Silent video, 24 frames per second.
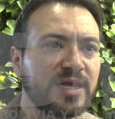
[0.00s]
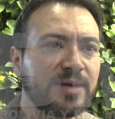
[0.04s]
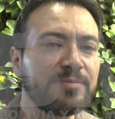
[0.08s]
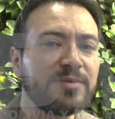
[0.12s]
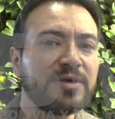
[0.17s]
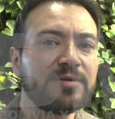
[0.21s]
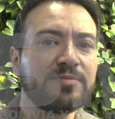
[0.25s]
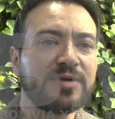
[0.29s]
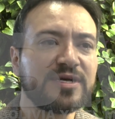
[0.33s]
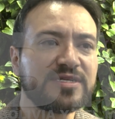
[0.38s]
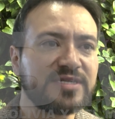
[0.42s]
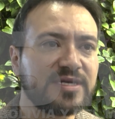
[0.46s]

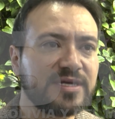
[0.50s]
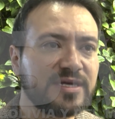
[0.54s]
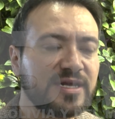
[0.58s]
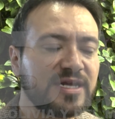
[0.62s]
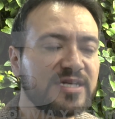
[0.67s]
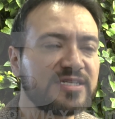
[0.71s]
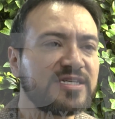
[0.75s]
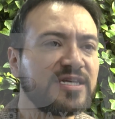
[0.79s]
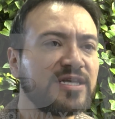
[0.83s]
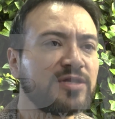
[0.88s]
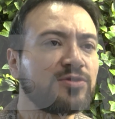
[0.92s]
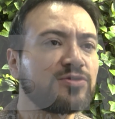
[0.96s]
también va a seguir
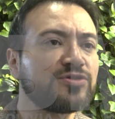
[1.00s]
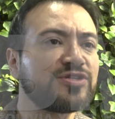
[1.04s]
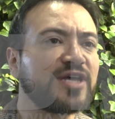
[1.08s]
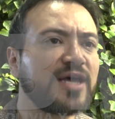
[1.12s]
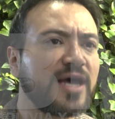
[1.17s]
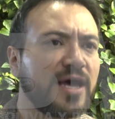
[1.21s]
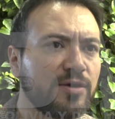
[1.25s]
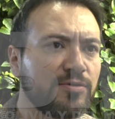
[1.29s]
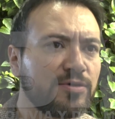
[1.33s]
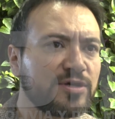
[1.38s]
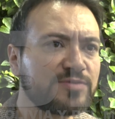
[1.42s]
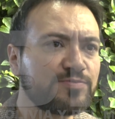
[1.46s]

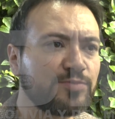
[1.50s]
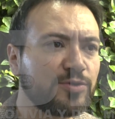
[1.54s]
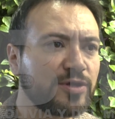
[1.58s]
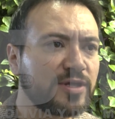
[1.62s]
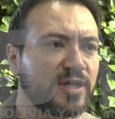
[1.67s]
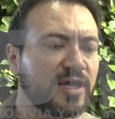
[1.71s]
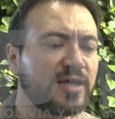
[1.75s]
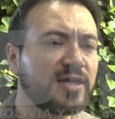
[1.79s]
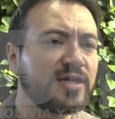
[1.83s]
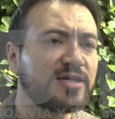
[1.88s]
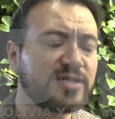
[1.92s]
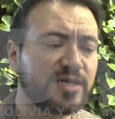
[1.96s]
haciéndose aguas,
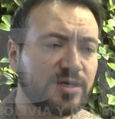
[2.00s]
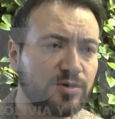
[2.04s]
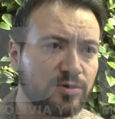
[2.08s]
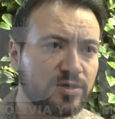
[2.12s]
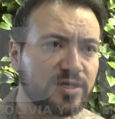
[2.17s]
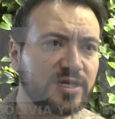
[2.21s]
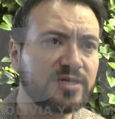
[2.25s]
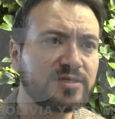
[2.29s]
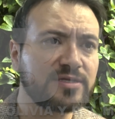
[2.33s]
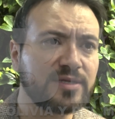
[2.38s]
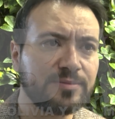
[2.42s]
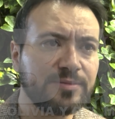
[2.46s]
porque hay que
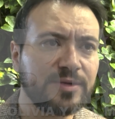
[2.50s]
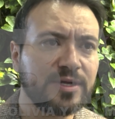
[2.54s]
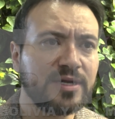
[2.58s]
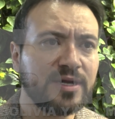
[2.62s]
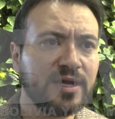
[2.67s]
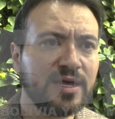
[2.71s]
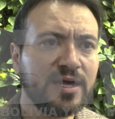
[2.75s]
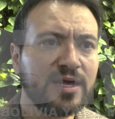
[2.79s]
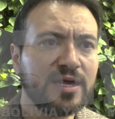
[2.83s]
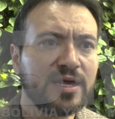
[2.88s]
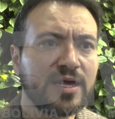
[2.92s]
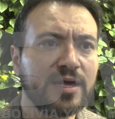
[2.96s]
recordar también
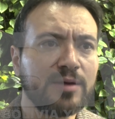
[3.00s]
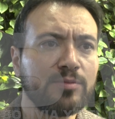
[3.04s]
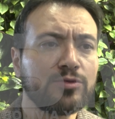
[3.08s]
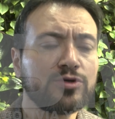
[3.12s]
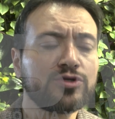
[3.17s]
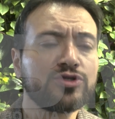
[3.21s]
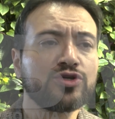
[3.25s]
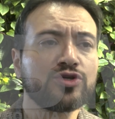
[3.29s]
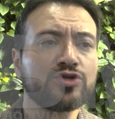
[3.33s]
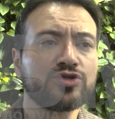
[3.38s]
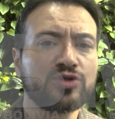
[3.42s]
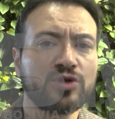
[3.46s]
que
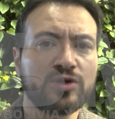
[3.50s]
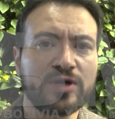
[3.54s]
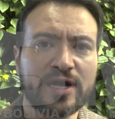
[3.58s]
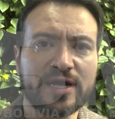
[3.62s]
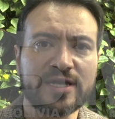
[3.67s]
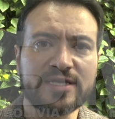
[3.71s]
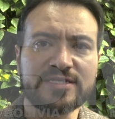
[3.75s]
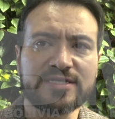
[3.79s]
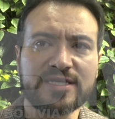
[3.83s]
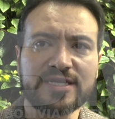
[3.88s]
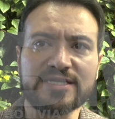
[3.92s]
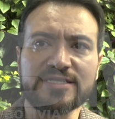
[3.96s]
muchos
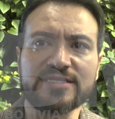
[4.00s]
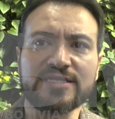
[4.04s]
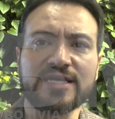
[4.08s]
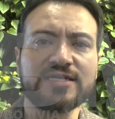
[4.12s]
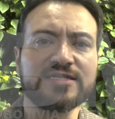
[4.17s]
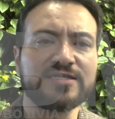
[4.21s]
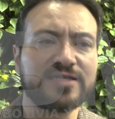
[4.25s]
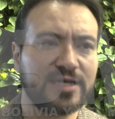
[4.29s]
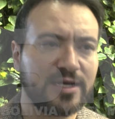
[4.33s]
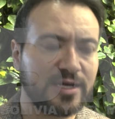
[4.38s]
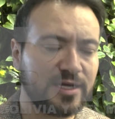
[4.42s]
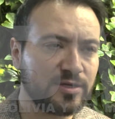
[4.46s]
dólares
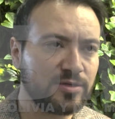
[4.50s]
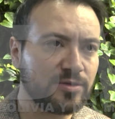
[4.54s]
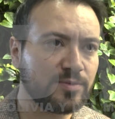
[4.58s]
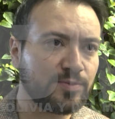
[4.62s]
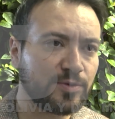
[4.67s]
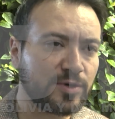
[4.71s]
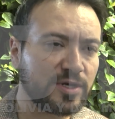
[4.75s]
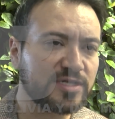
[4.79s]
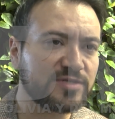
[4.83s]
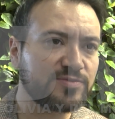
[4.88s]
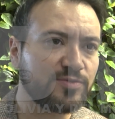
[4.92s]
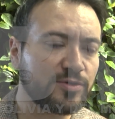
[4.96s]
están saliendo
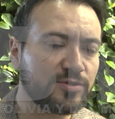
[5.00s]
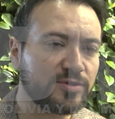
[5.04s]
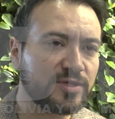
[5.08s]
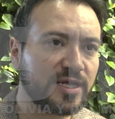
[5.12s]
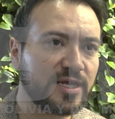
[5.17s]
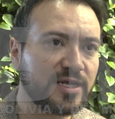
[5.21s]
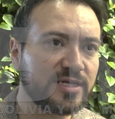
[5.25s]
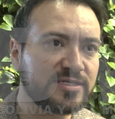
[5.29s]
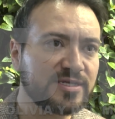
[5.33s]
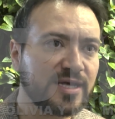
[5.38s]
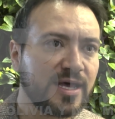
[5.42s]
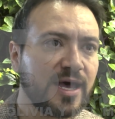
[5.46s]
por las
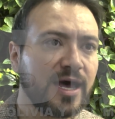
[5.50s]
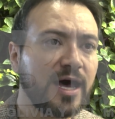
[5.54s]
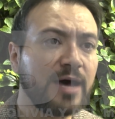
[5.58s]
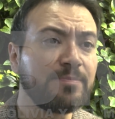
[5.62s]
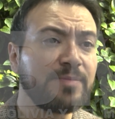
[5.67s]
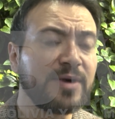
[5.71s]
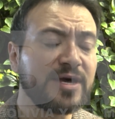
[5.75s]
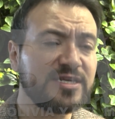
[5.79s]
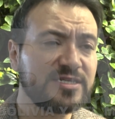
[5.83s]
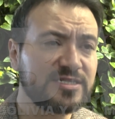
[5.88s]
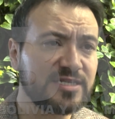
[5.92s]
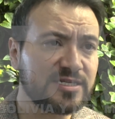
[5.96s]
fronteras
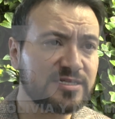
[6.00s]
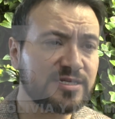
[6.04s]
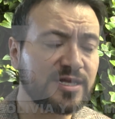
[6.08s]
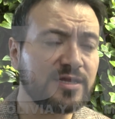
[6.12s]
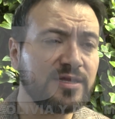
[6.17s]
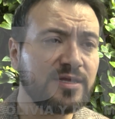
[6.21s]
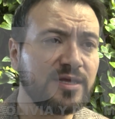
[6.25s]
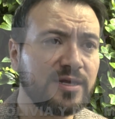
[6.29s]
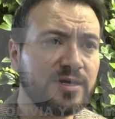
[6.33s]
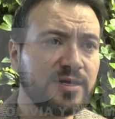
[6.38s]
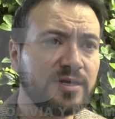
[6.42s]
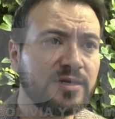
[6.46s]
a países que
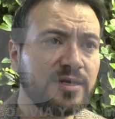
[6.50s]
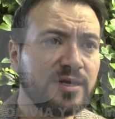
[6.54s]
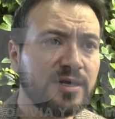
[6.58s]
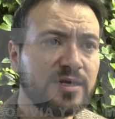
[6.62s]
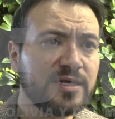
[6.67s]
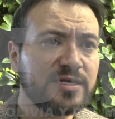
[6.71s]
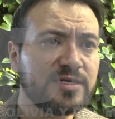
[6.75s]
tienen